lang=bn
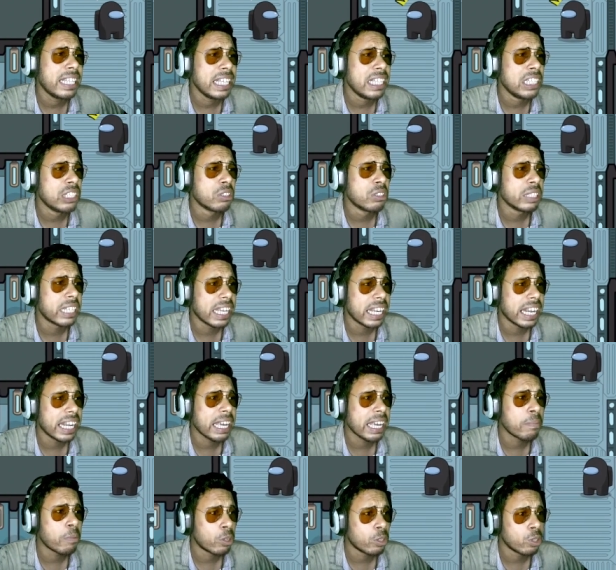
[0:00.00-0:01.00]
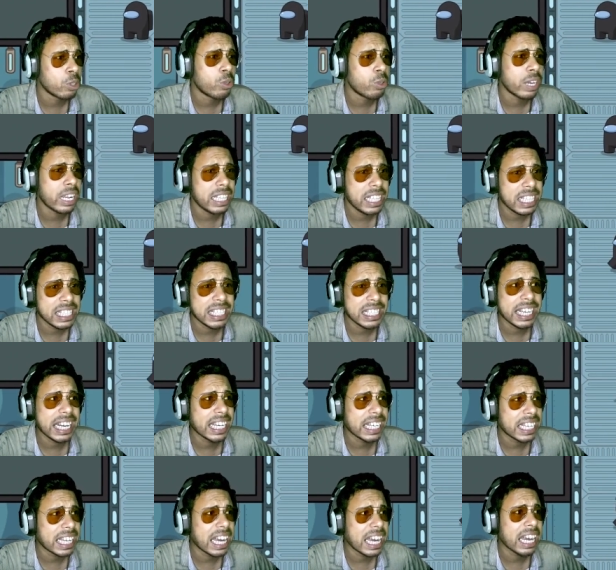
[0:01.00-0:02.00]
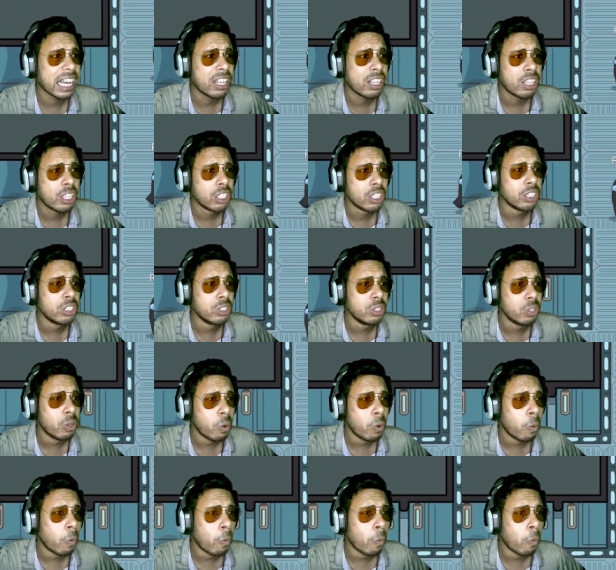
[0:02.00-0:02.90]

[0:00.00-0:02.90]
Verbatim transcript: তিনজনকে রেখে বন্ধ করে দিয়েছে গেটটা দু